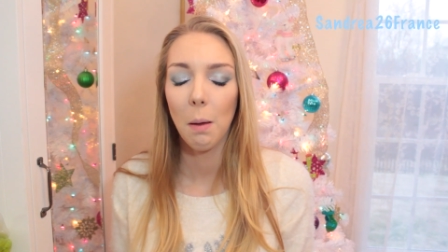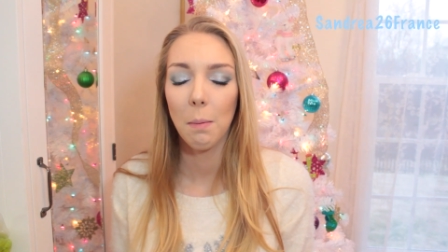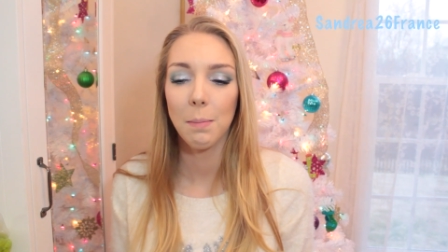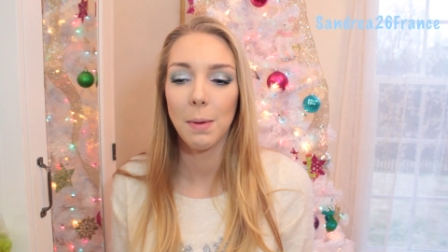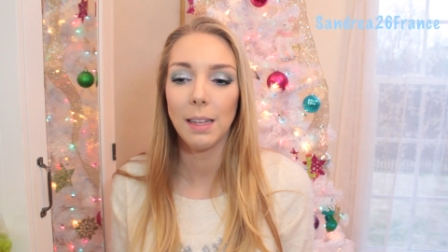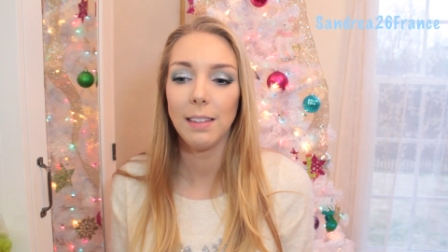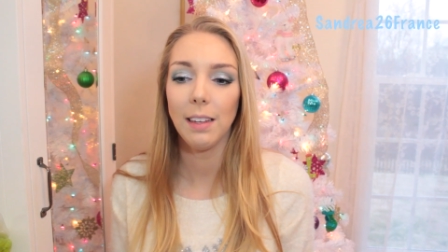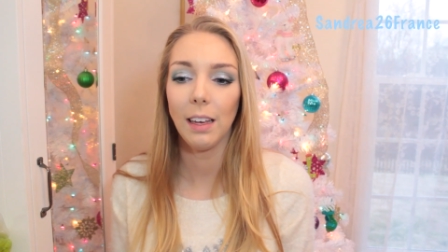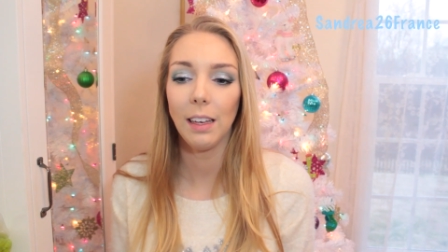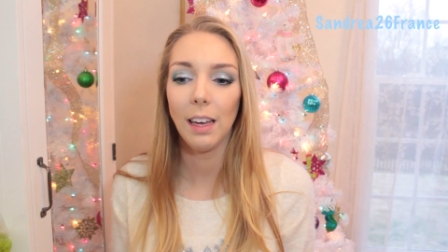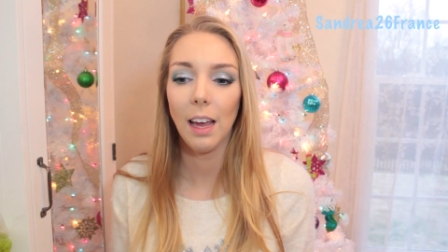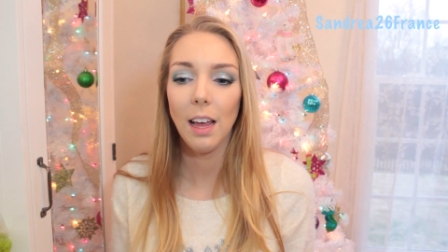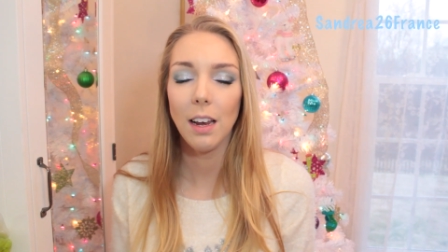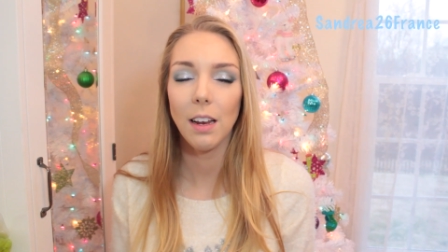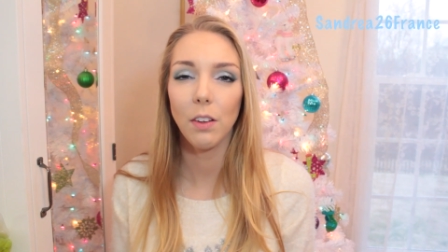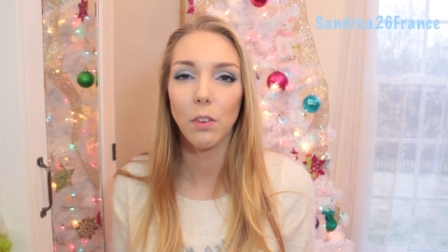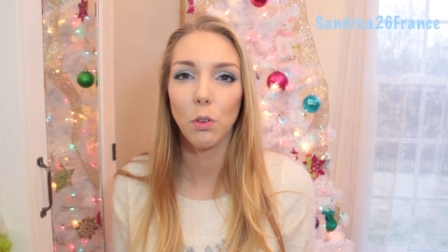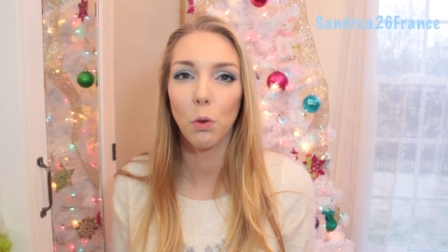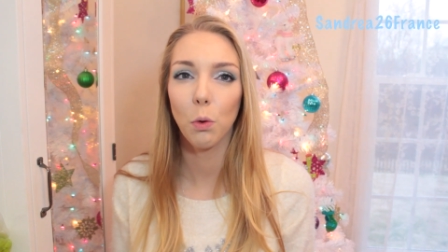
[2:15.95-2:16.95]

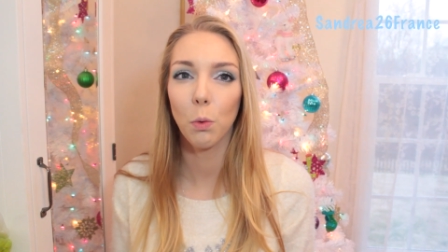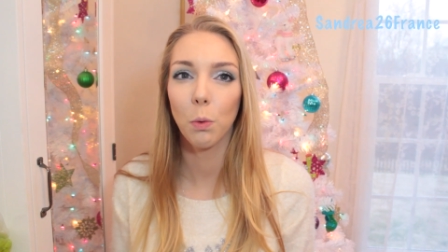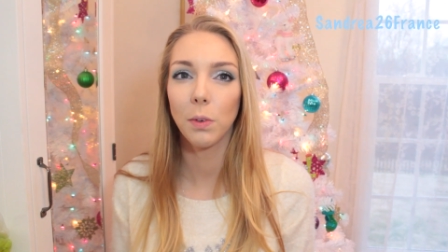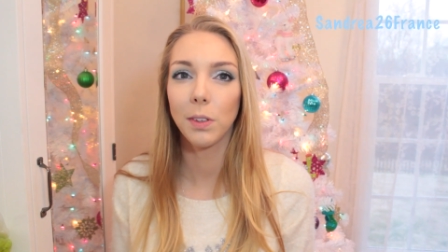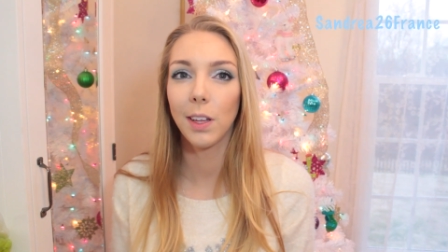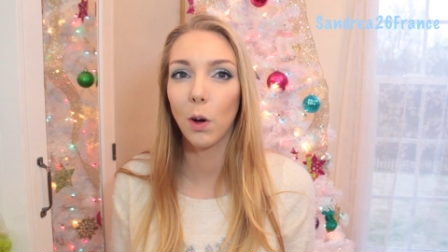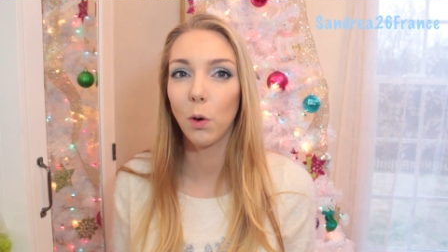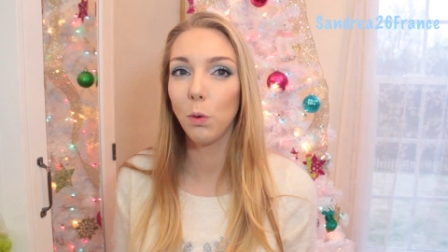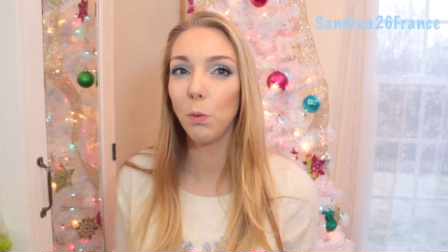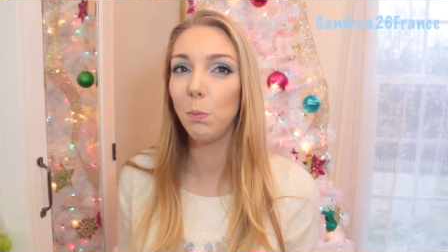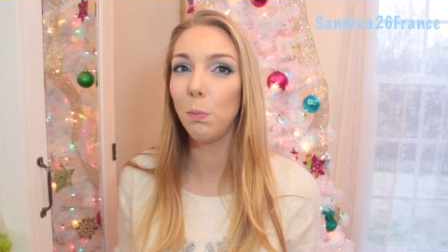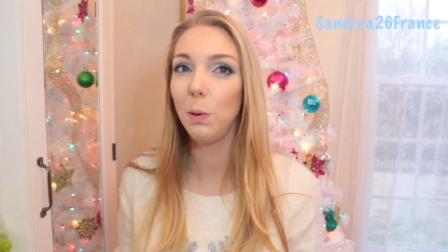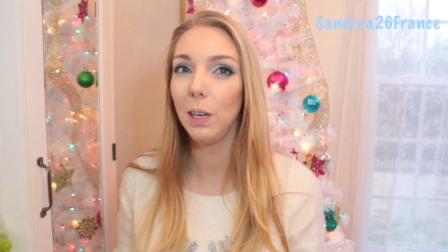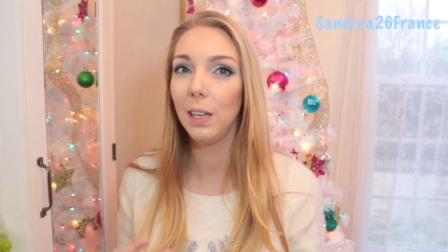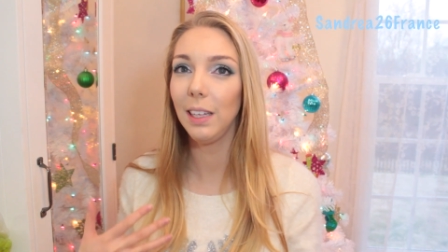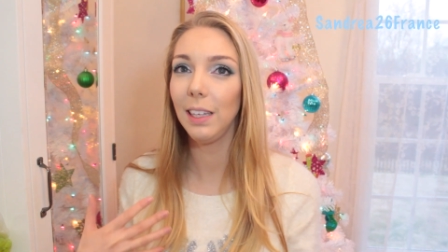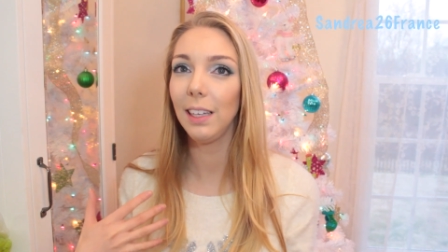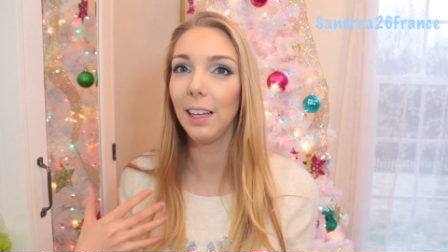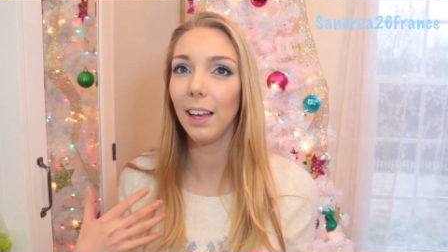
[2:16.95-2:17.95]
matériel Est-ce qu'on a
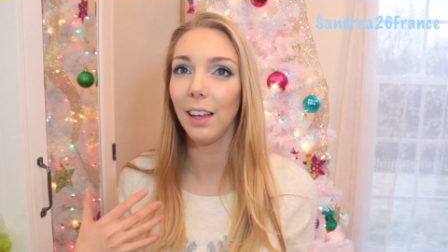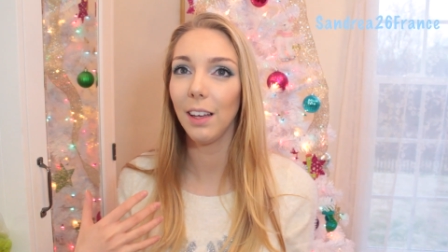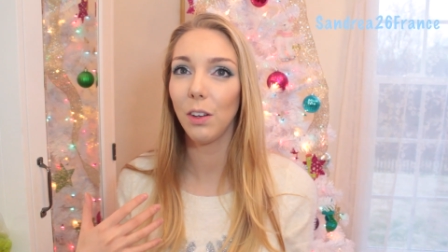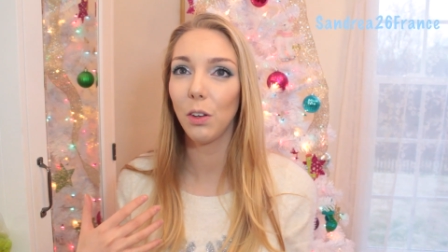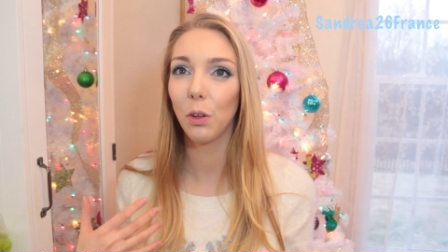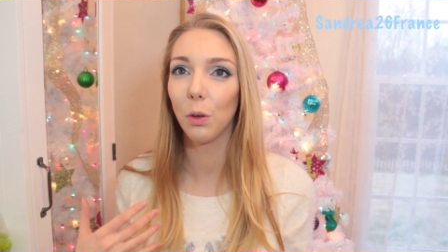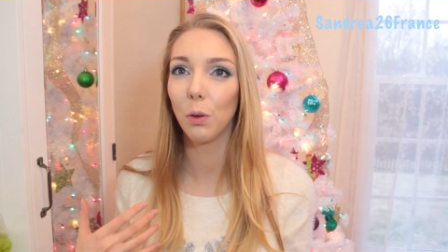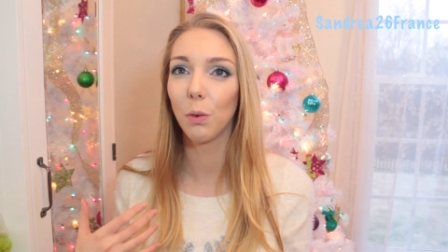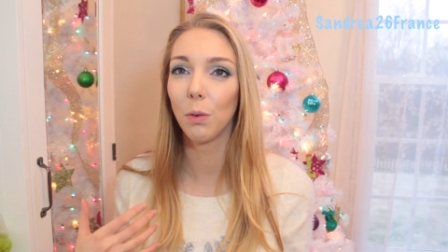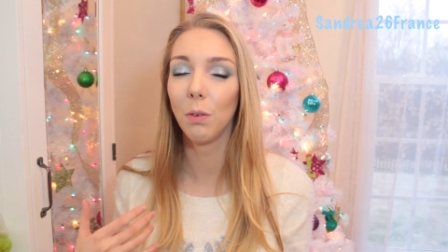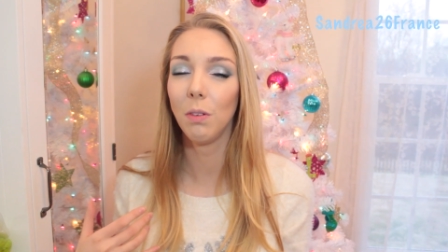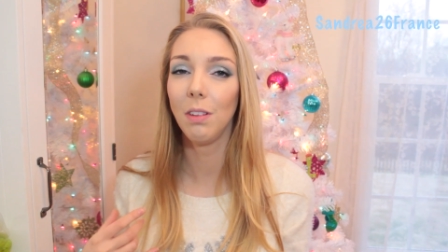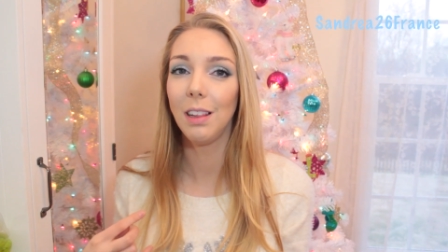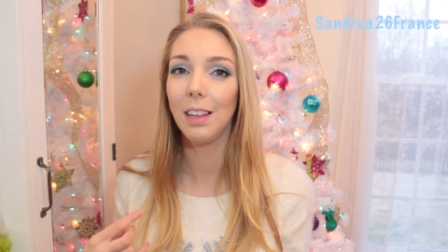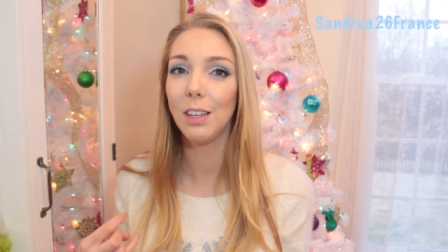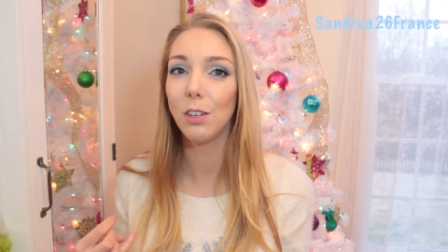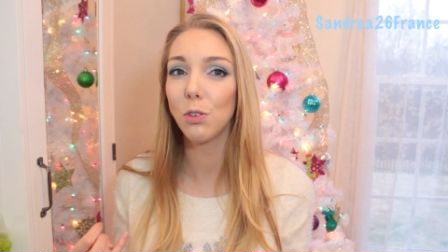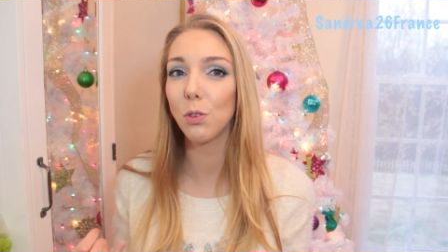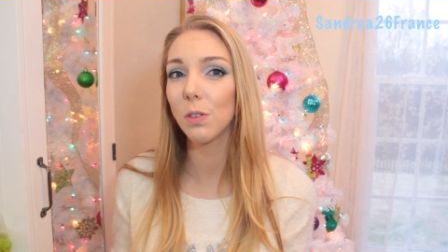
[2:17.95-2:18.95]
oublié que
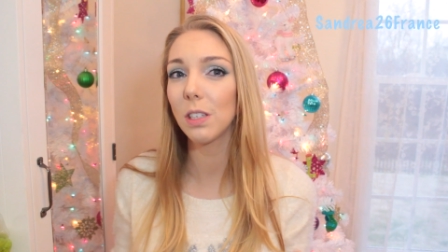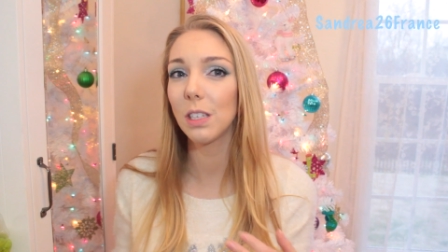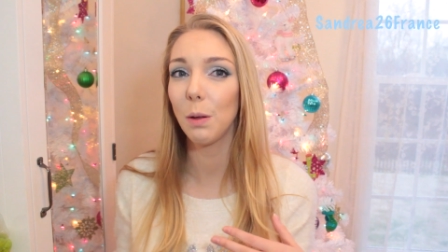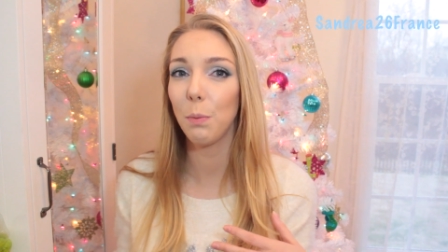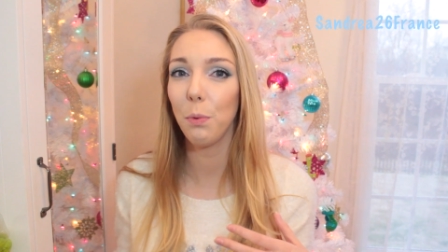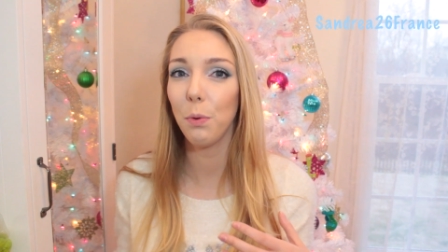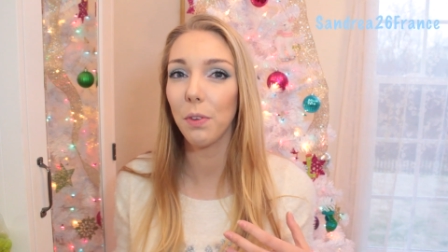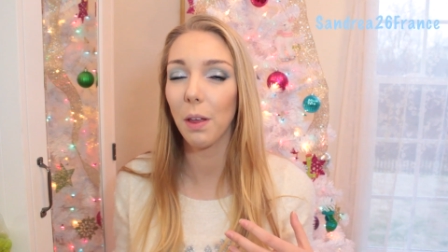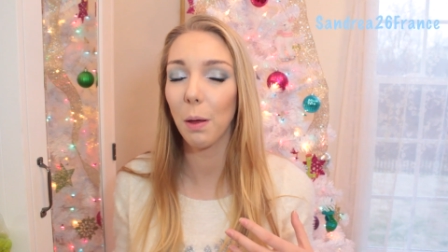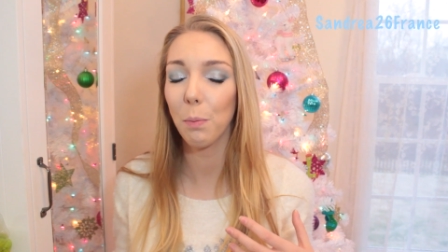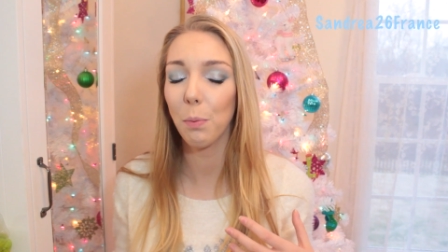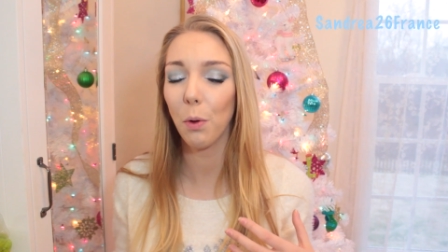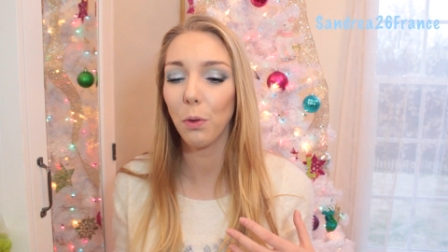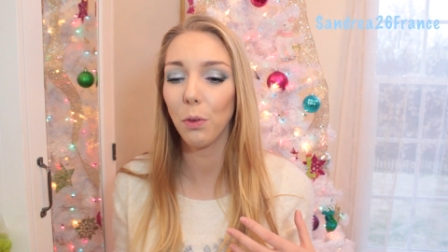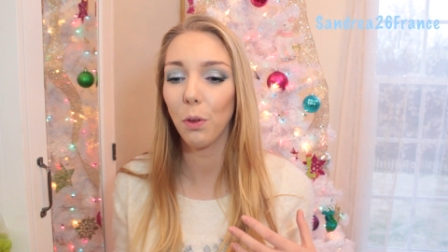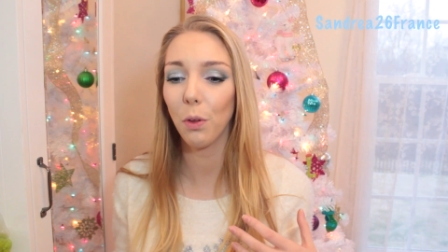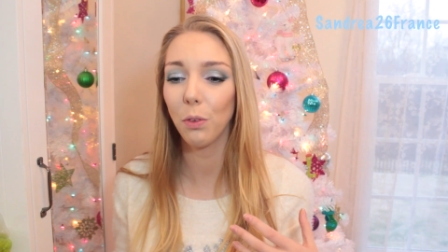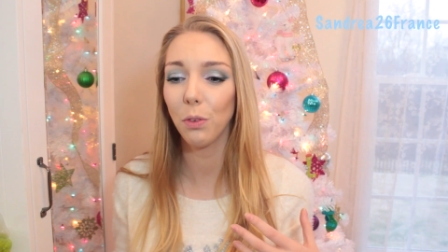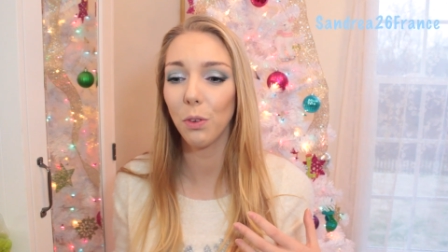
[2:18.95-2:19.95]
les choses les plus
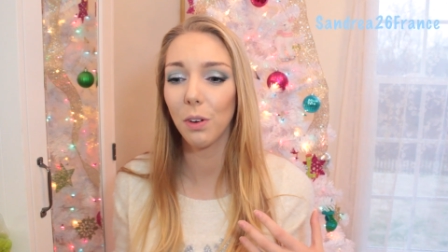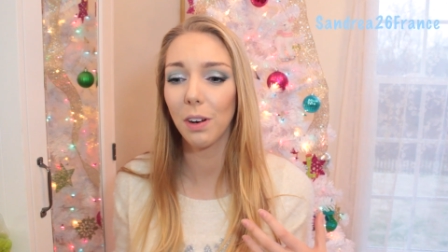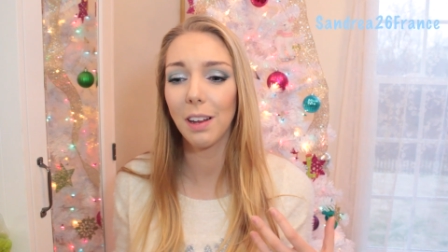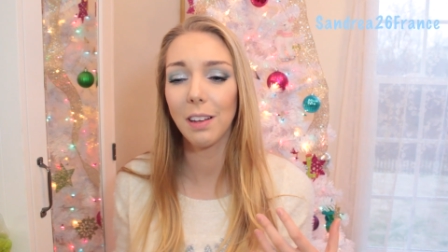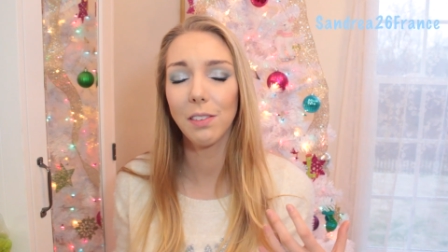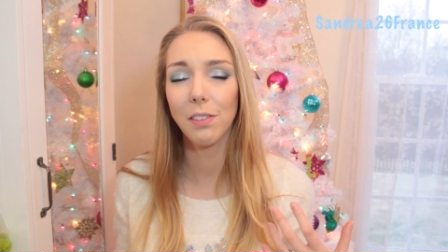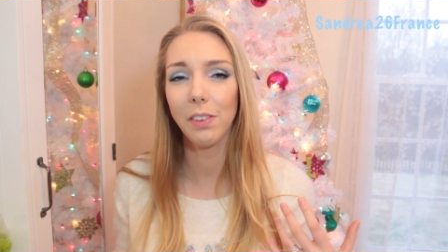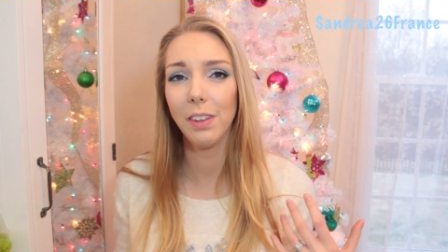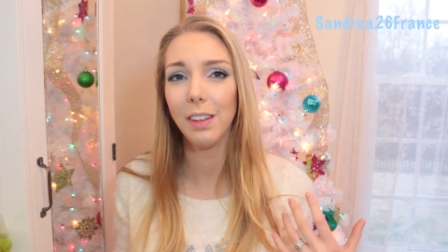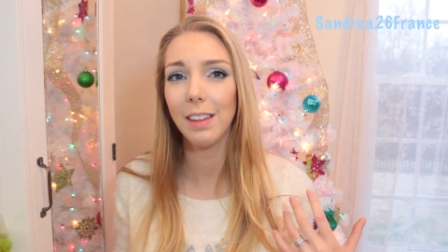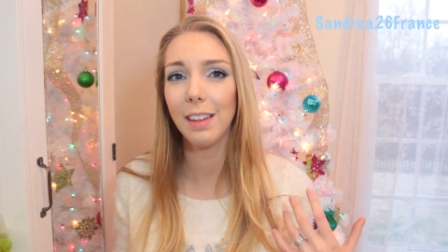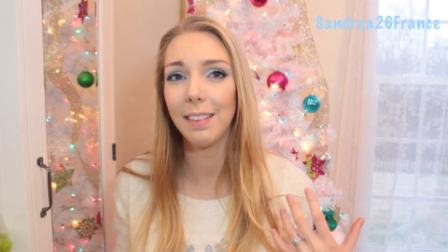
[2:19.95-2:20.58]
importantes dans la vie